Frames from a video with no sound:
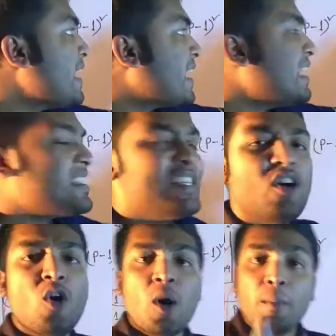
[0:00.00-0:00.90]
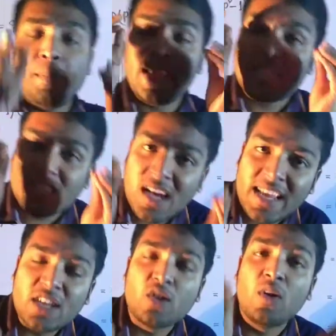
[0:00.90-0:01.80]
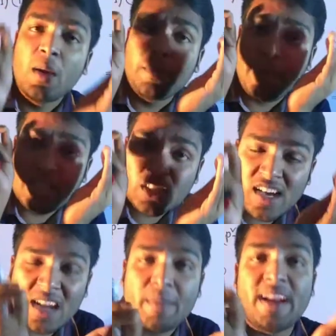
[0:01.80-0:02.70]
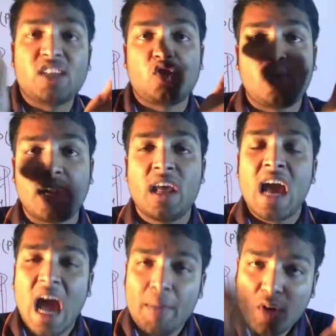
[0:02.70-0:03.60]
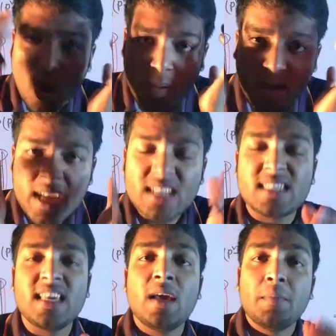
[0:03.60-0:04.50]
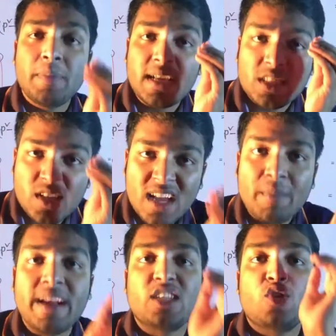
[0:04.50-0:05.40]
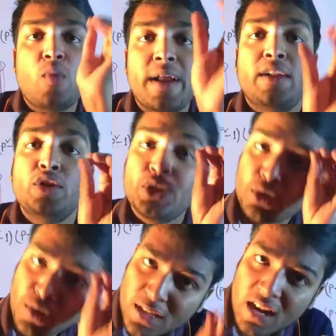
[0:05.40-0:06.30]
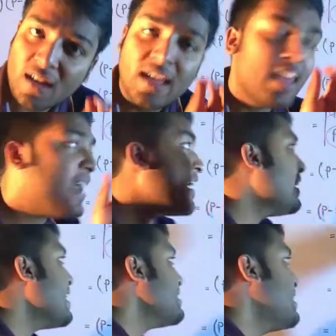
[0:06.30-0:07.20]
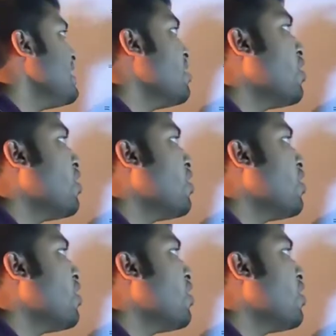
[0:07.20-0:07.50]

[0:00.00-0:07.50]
এখানে ছিল পি স্কোয়ার ইন্টু পি স্কোয়ার মাইনাস ওয়ান আমি কমন নিয়েছি পি স্কোয়ার মাইনাস ওয়ান সুতরাং এখানে আছে